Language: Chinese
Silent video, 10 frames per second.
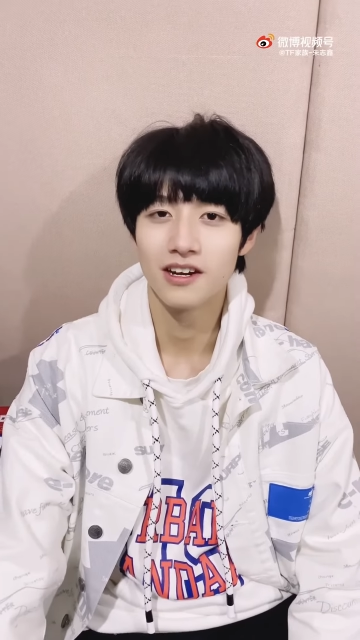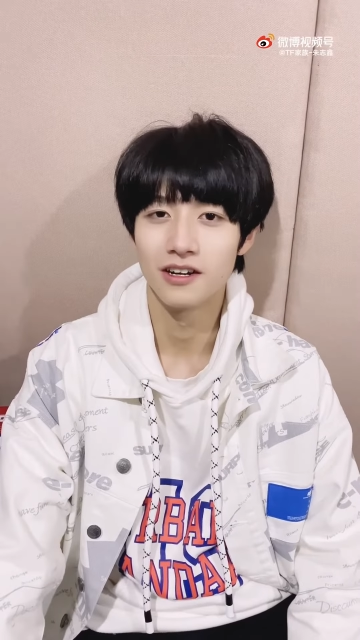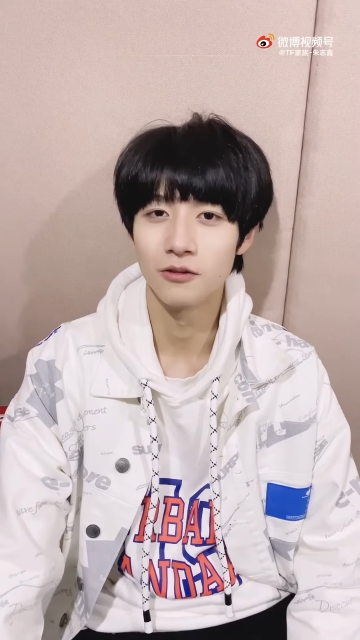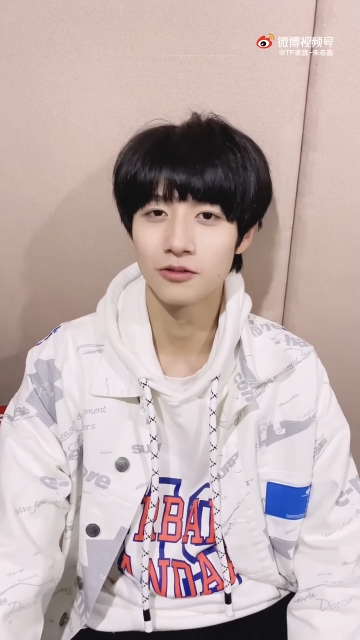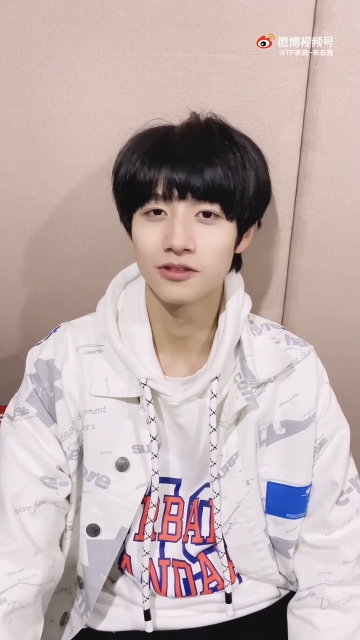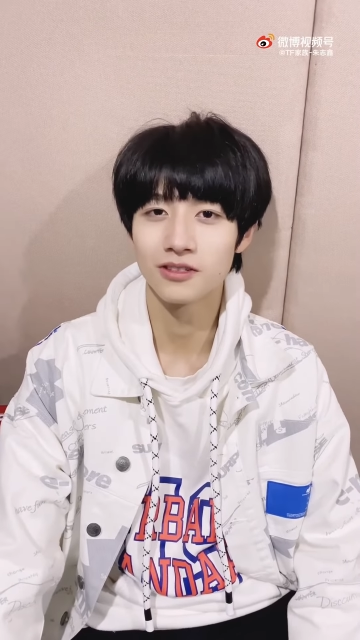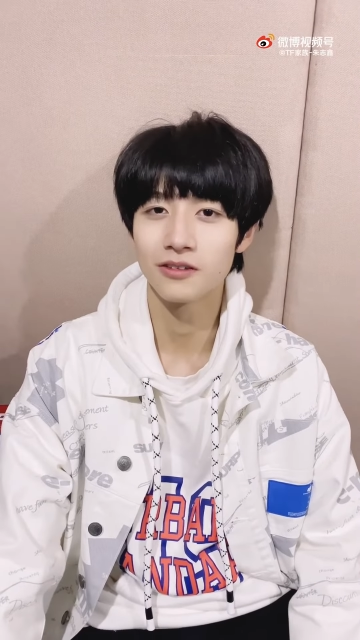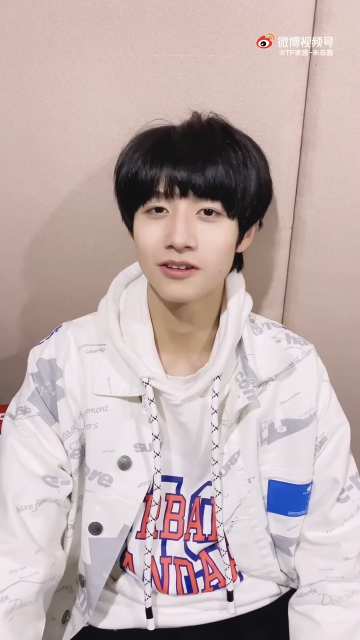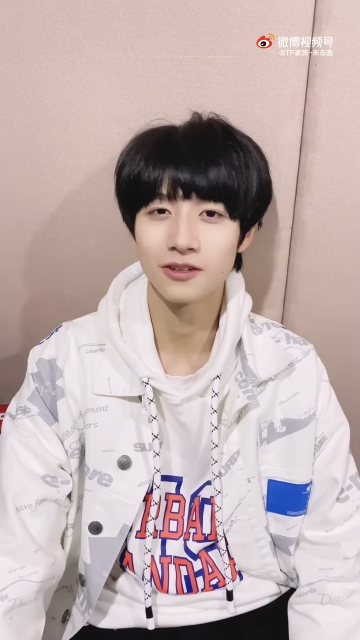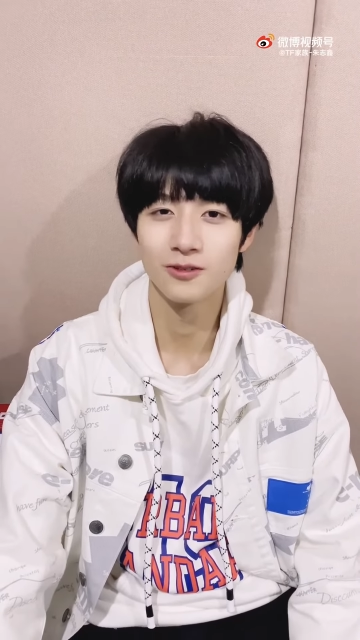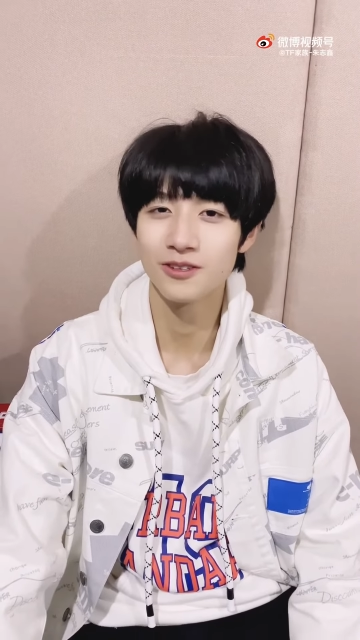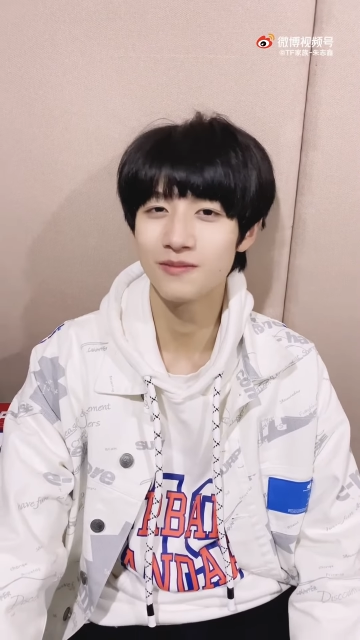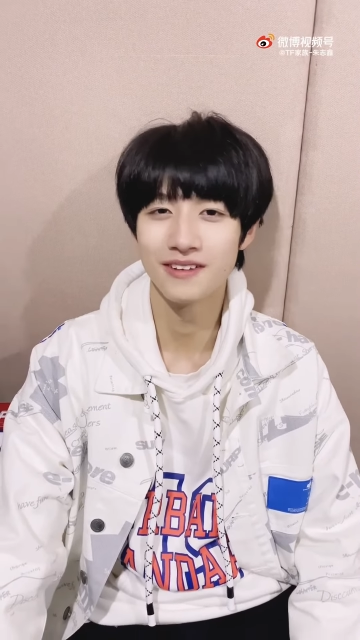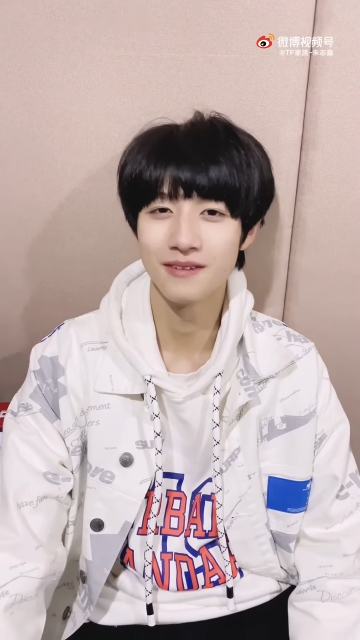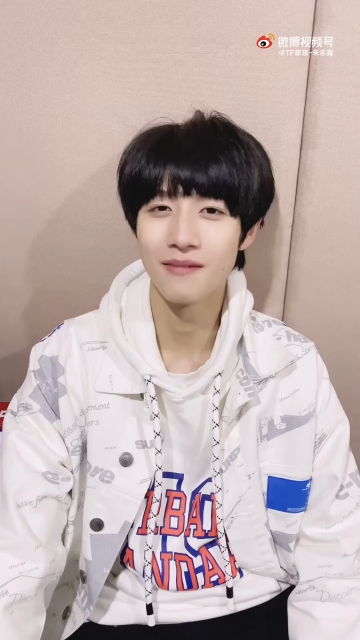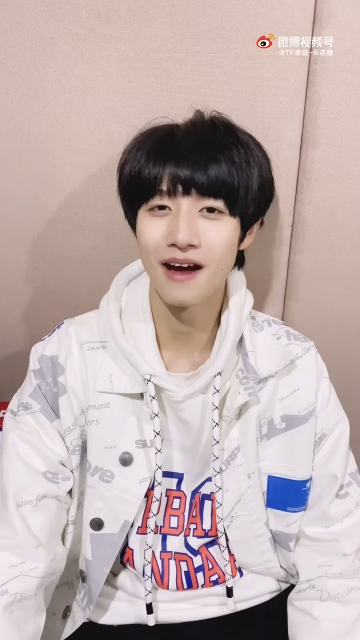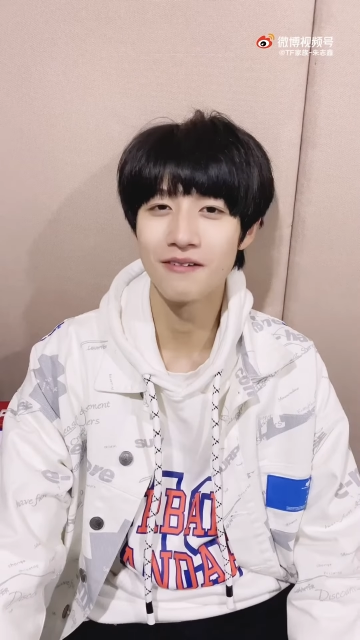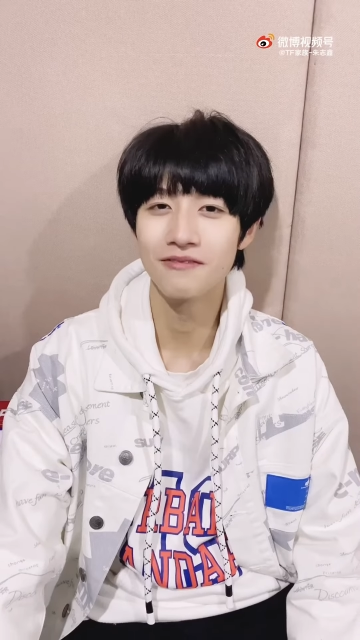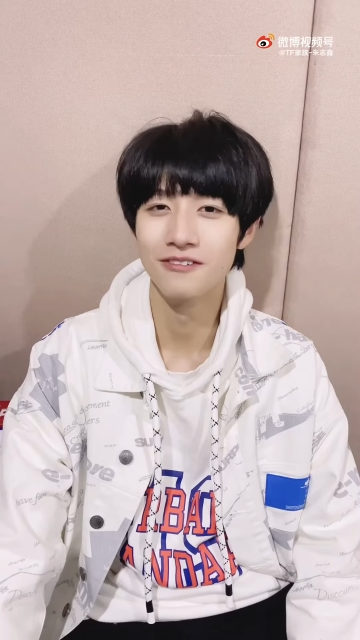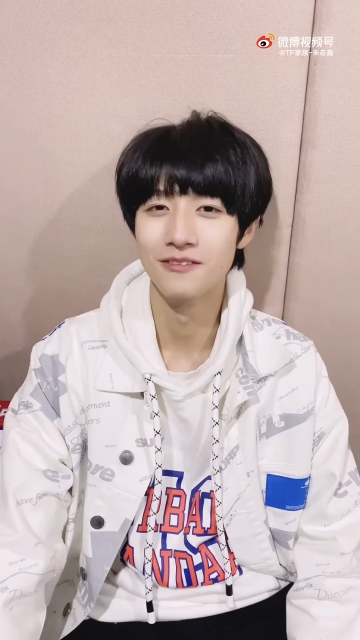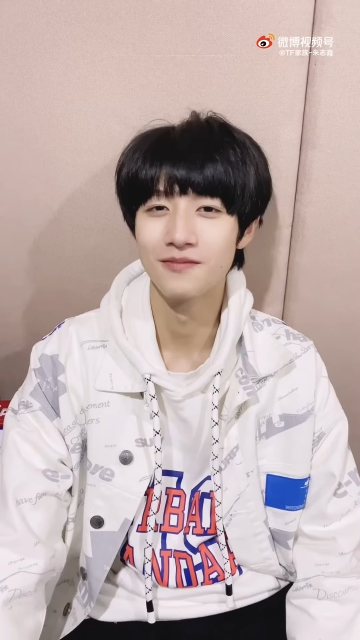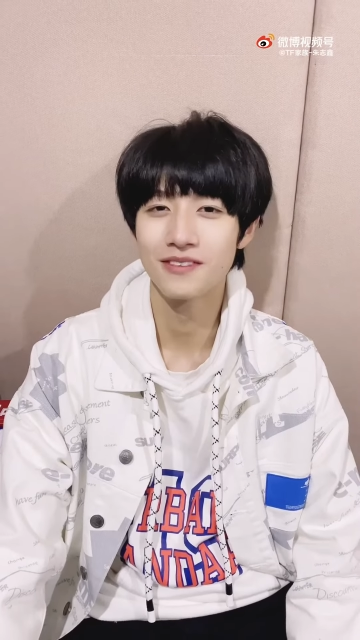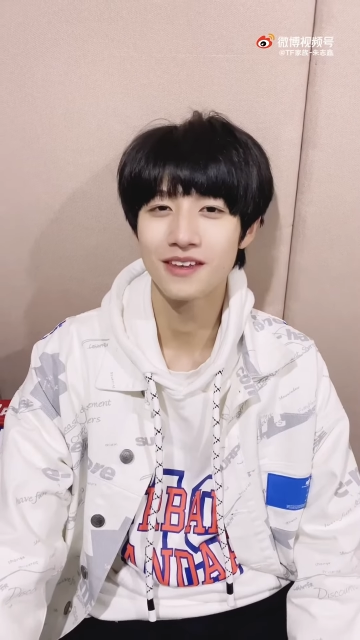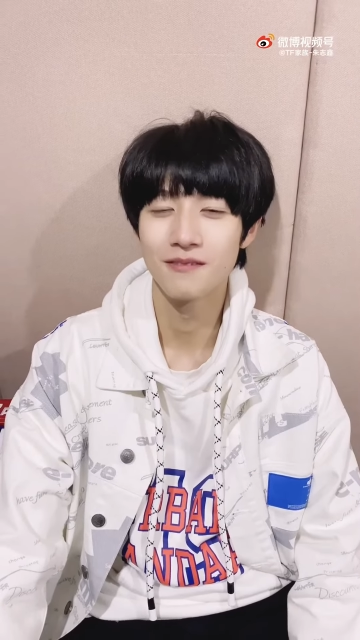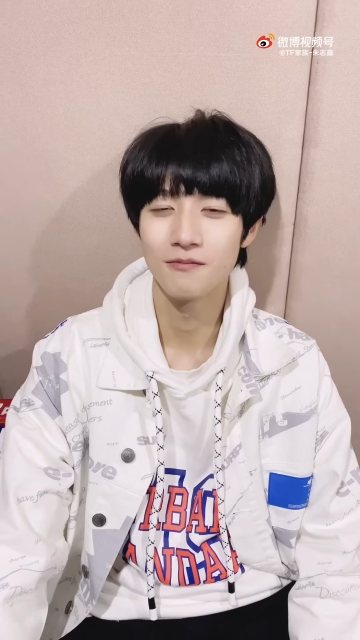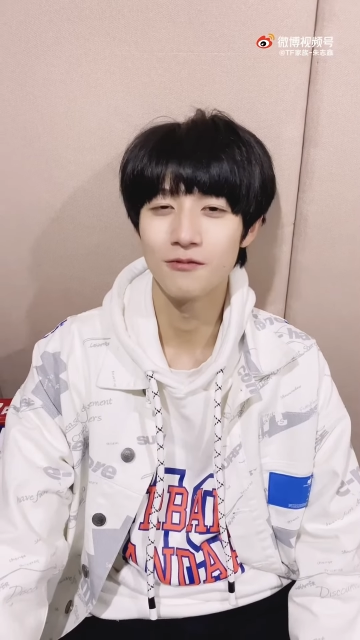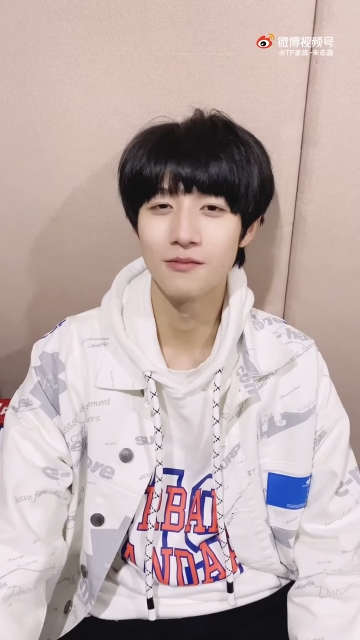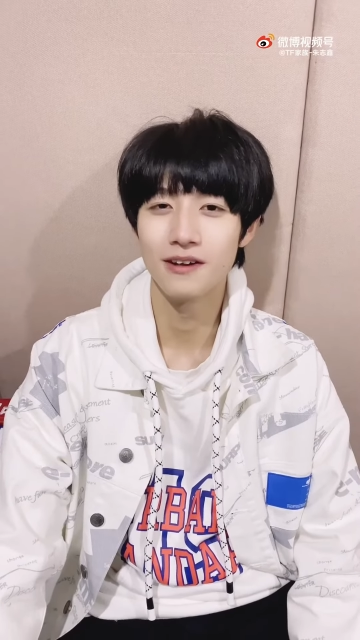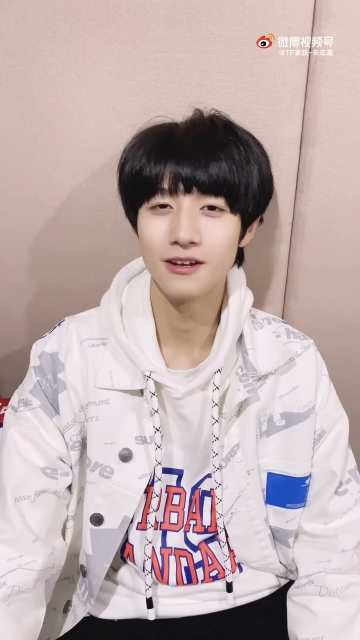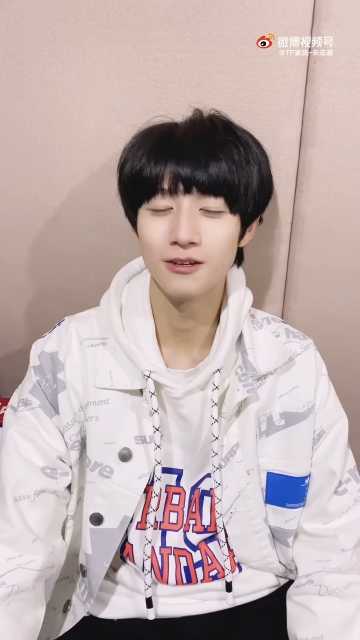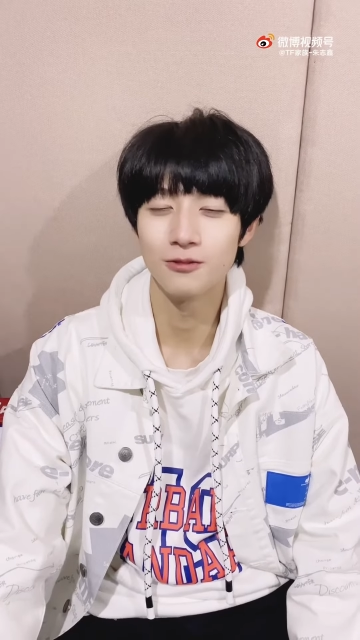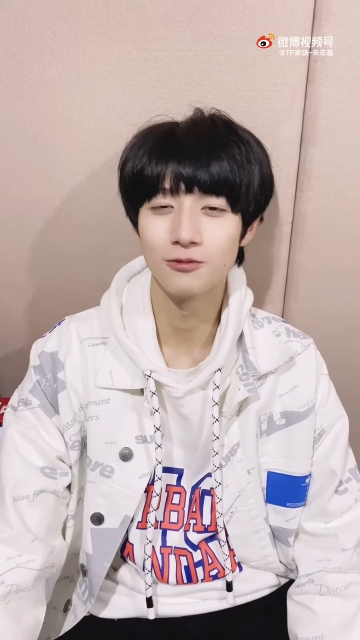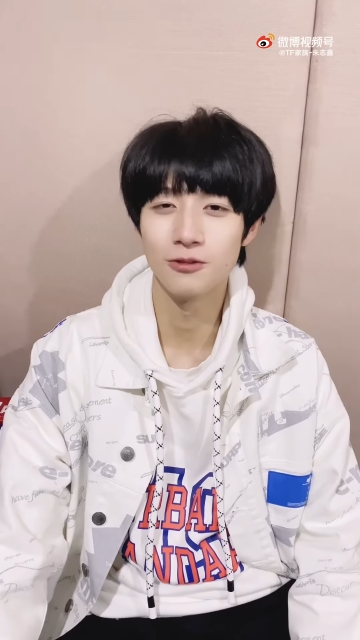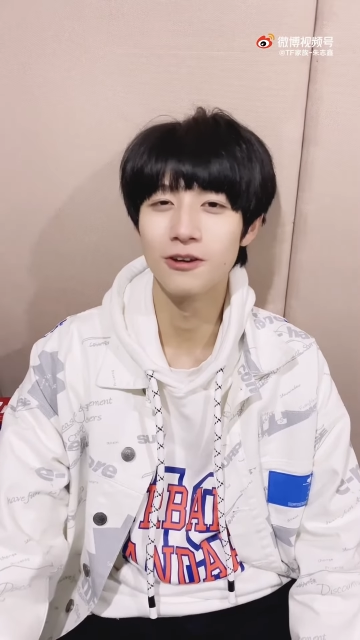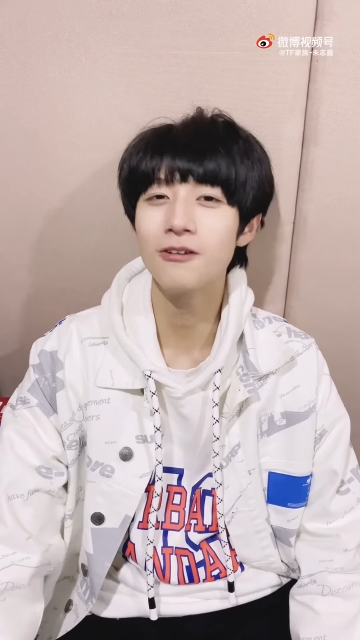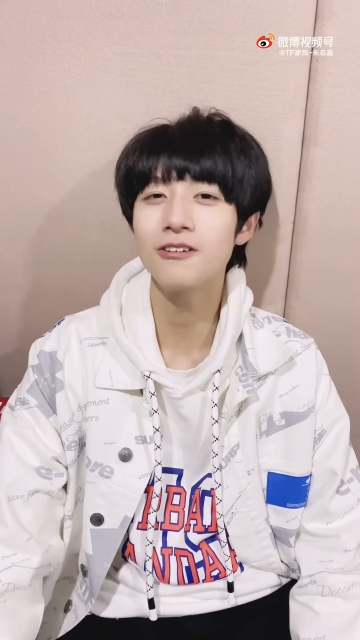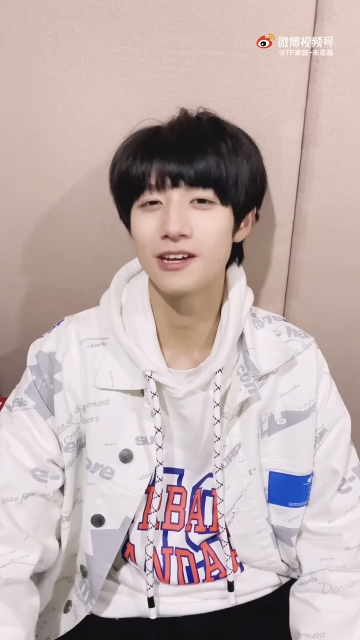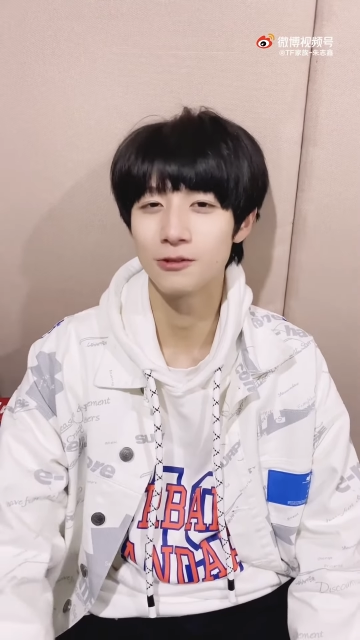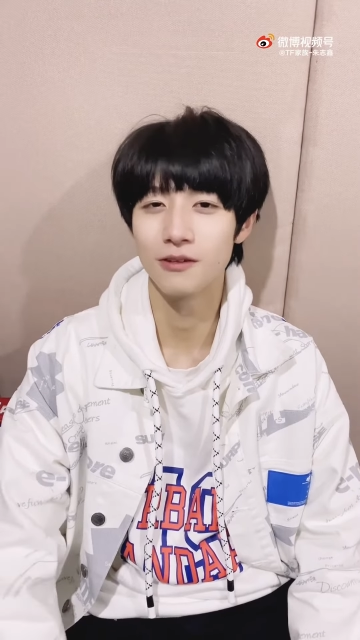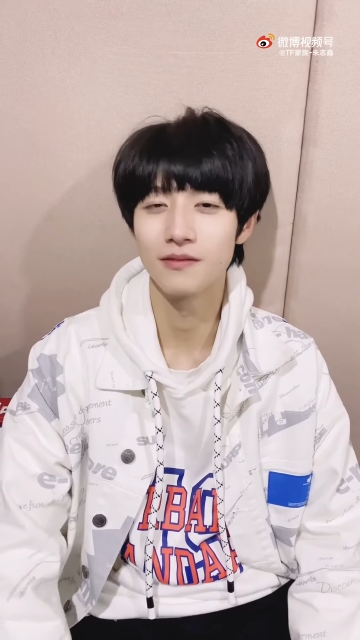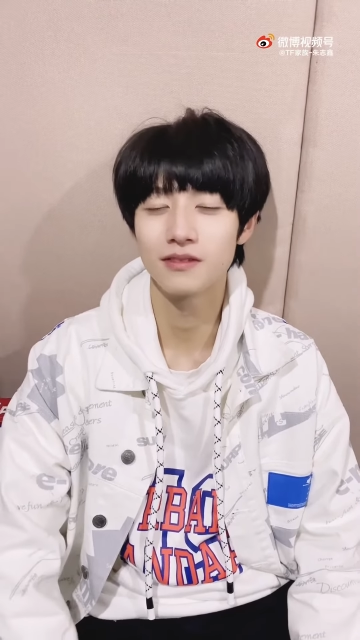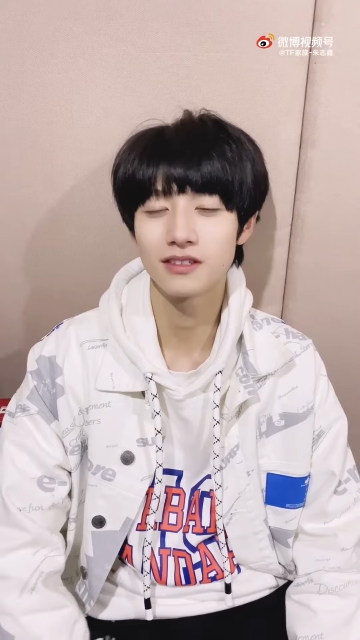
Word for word: 然后我就遭到了兄弟们的埋伏，我被群殴了一顿。